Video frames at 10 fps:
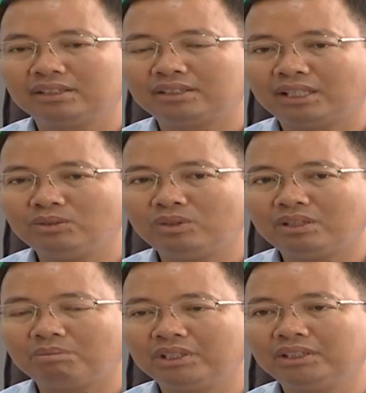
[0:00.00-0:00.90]
sản xuất
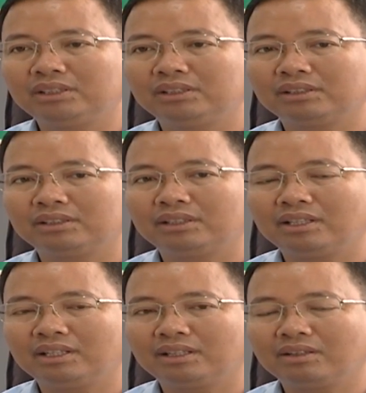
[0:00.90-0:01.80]
trong nước,
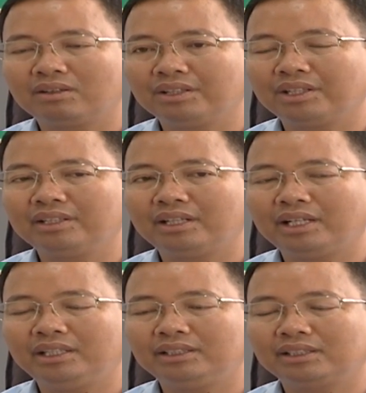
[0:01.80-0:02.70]
nó có những
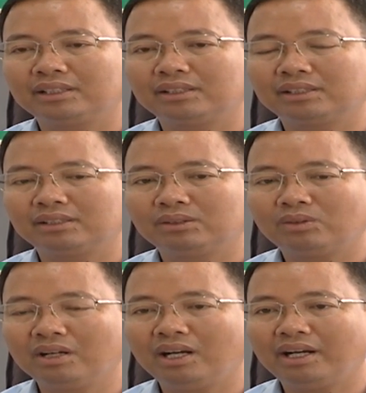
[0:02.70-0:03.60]
cái
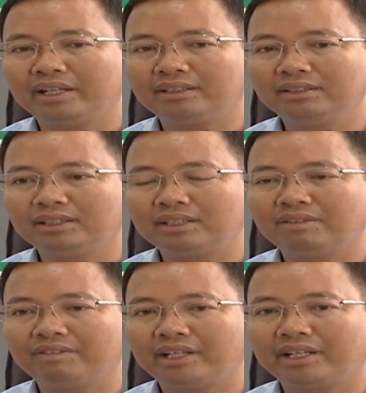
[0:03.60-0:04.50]
thuận lợi. Thứ nhất
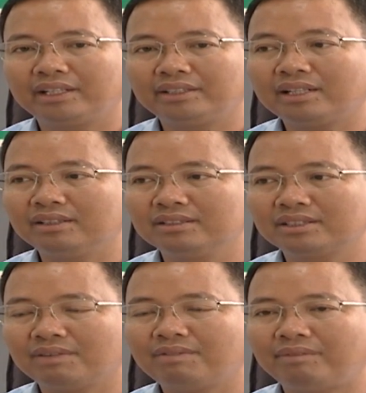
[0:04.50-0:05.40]
là về cái chất lượng
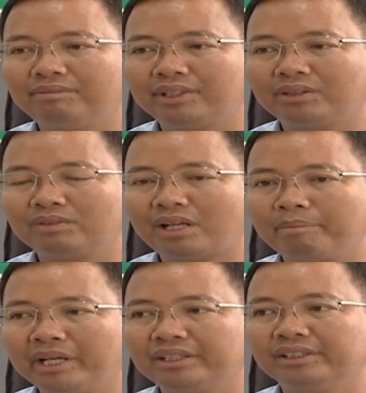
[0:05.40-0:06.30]
sản phẩm thì chúng ta
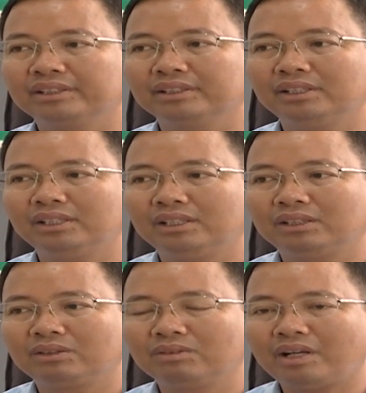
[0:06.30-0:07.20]
biết được,
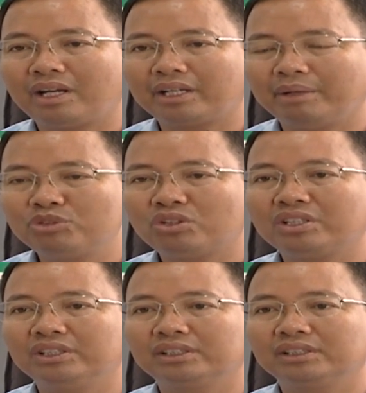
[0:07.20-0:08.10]
chúng ta kiểm
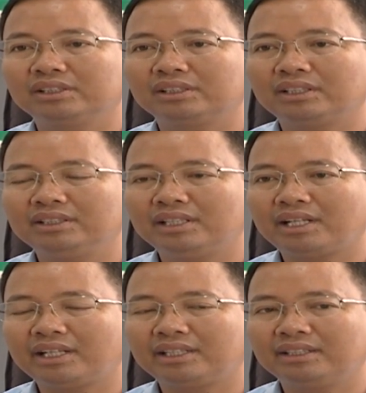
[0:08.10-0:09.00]
soát được. Cái thứ
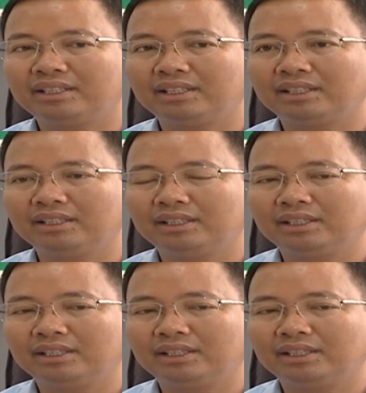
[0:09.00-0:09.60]
hai nữa là